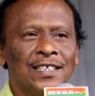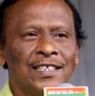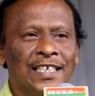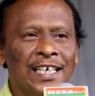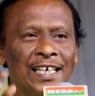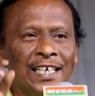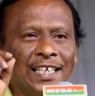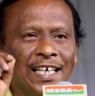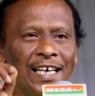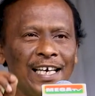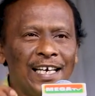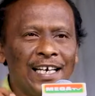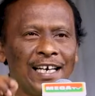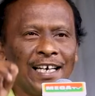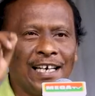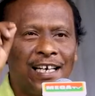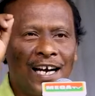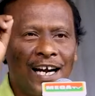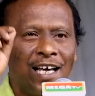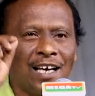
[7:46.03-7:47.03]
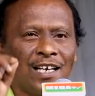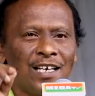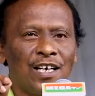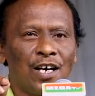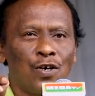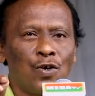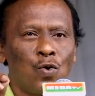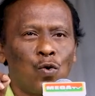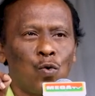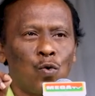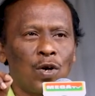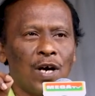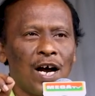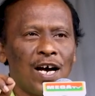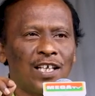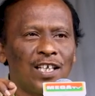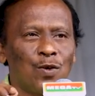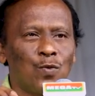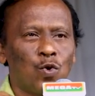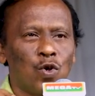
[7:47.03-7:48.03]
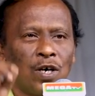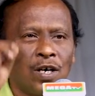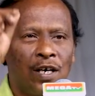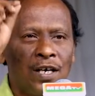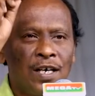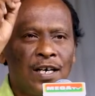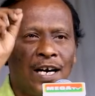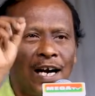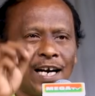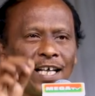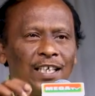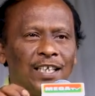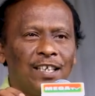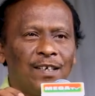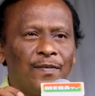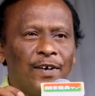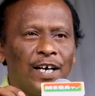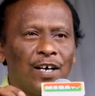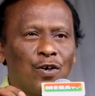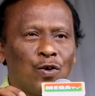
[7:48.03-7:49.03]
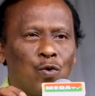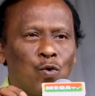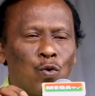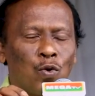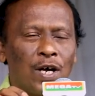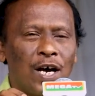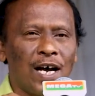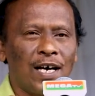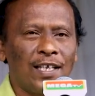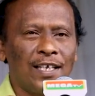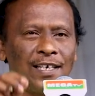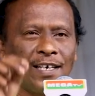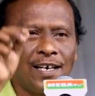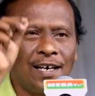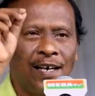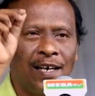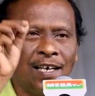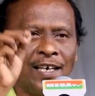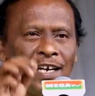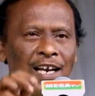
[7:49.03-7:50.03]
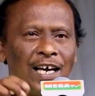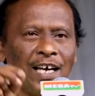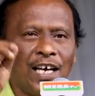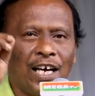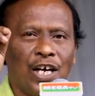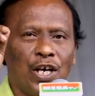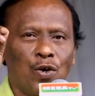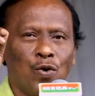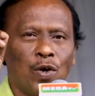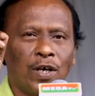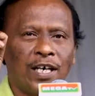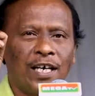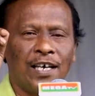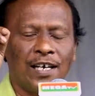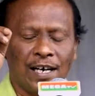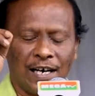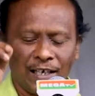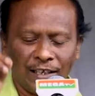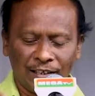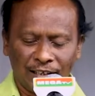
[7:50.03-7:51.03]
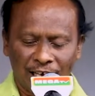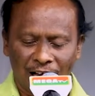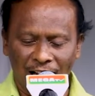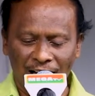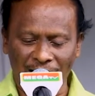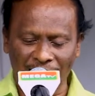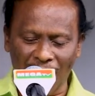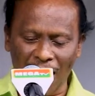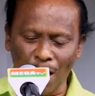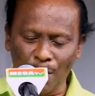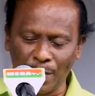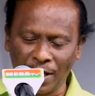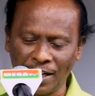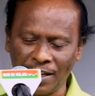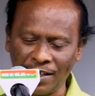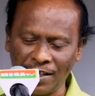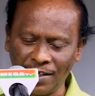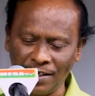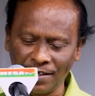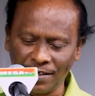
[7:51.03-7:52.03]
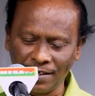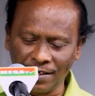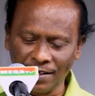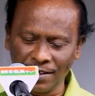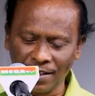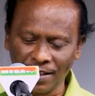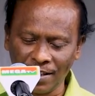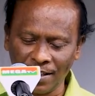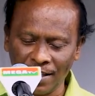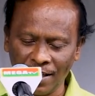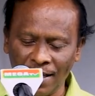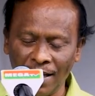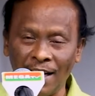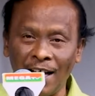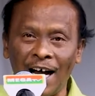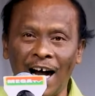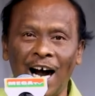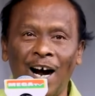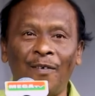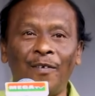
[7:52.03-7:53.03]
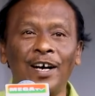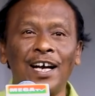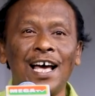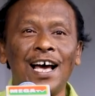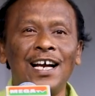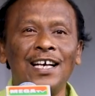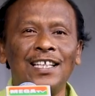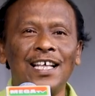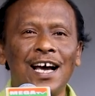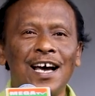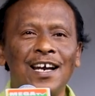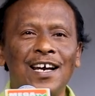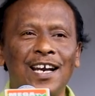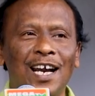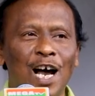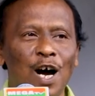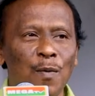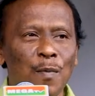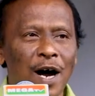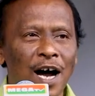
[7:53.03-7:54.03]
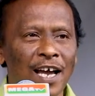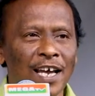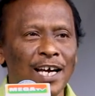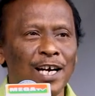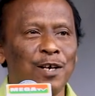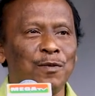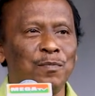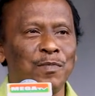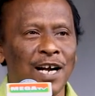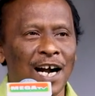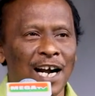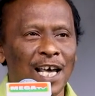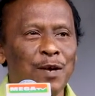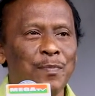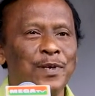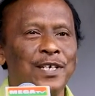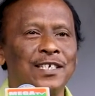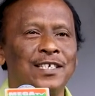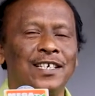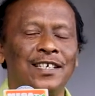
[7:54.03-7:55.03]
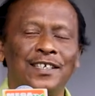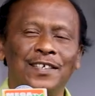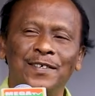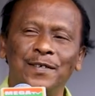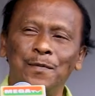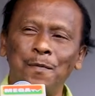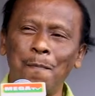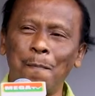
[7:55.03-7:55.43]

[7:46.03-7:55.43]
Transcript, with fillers: சீதைக்கு நடக்கக்கூடாத ஒன்று நடந்துவிடக்கூடாது என்று இலங்கை நோக்கி நடந்தான் ராமன் அவனால் தான் ராமாயணம் நடைபெற்றது